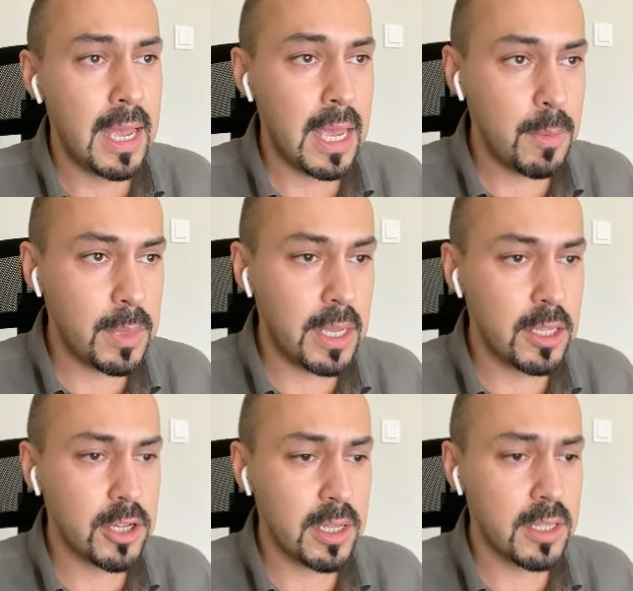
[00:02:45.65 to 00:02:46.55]
hem
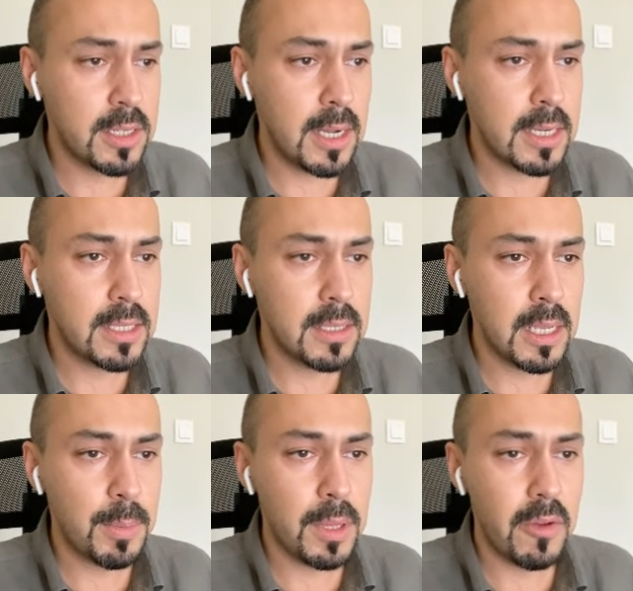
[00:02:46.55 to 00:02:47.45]
geniş alan
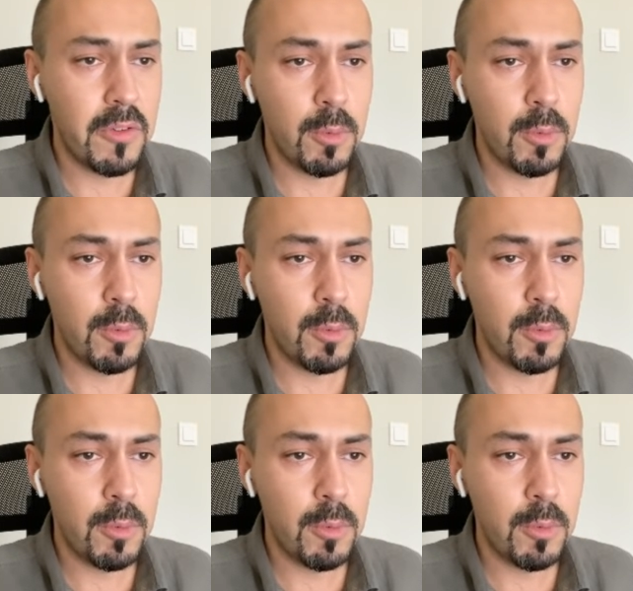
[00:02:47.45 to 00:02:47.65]
içerisinde yapılan